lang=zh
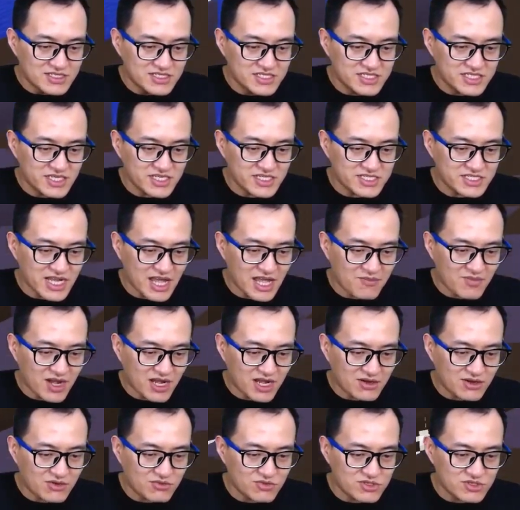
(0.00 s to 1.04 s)
近战
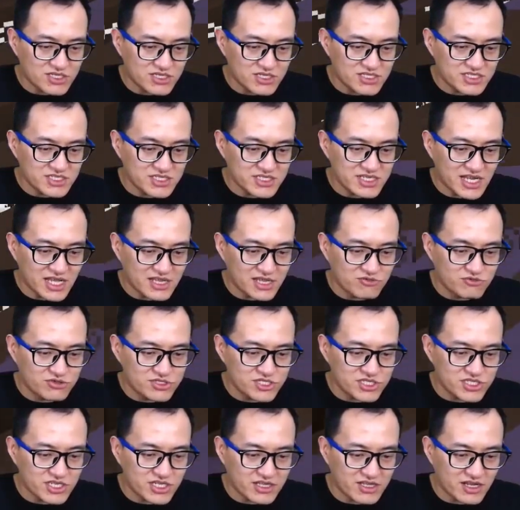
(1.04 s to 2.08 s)
吧！我这个近战的武
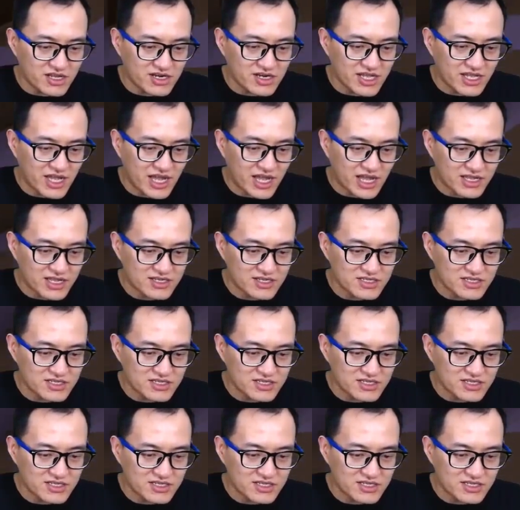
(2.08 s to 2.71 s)
器相当厉害，